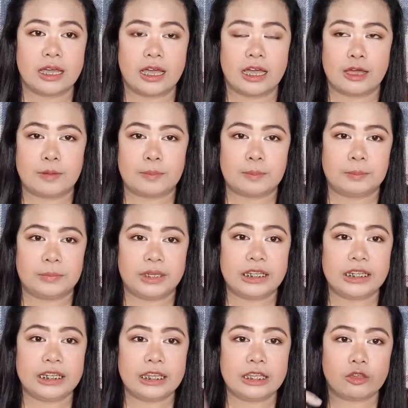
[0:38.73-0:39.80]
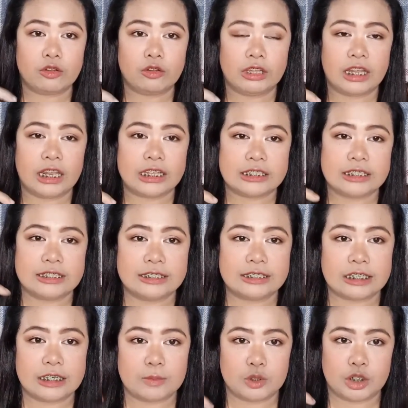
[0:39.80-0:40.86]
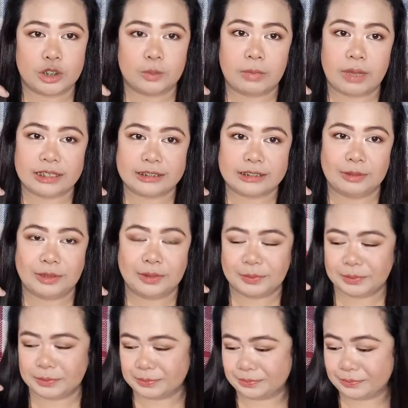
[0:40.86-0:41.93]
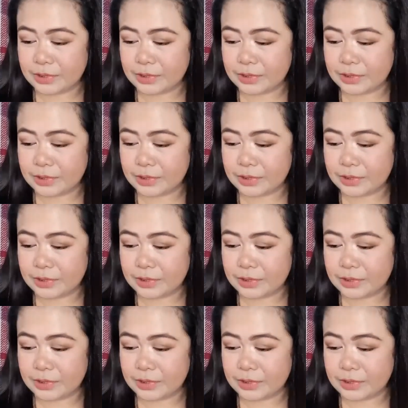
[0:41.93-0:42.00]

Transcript: um, ililink ko na lang sa description box below.